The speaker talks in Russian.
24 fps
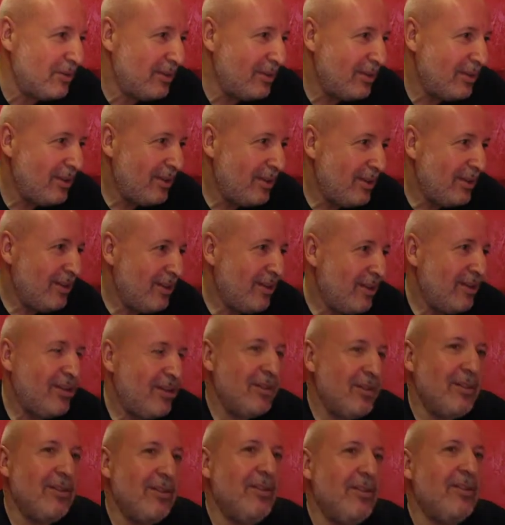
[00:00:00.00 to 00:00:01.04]
Нужно было
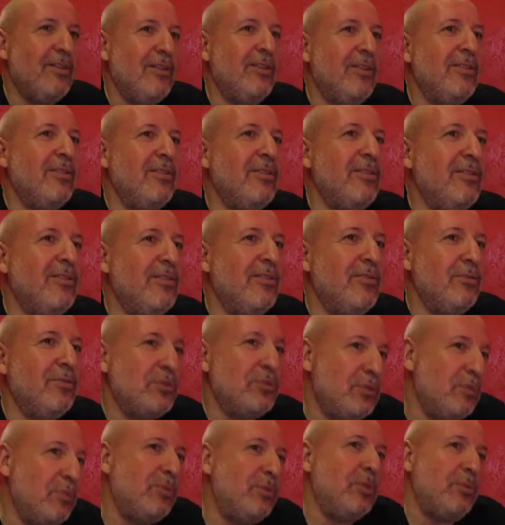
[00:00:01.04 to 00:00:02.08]
просто э, позвонить мне.
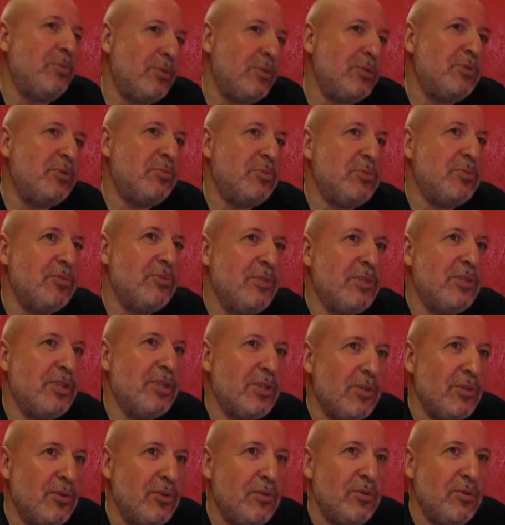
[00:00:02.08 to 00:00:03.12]
Нужно было просто позвонить Нет, а
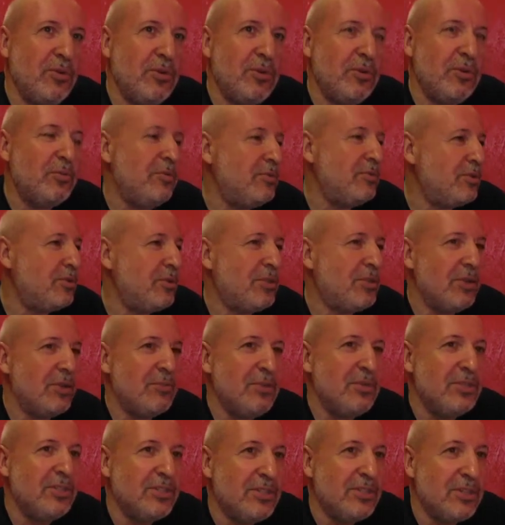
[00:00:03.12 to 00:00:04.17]
Орлову, еще... и он бы все это
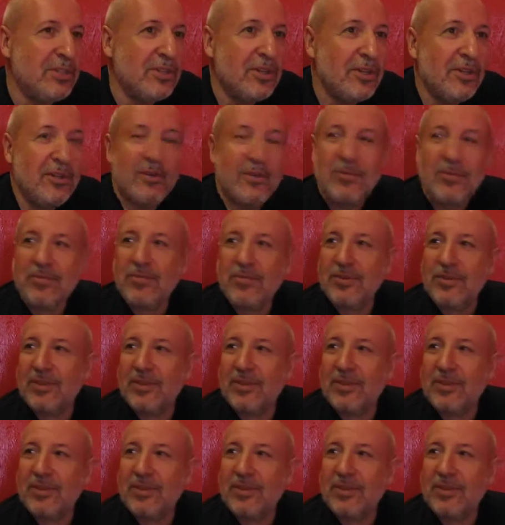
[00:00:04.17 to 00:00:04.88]
объяснил. Нет,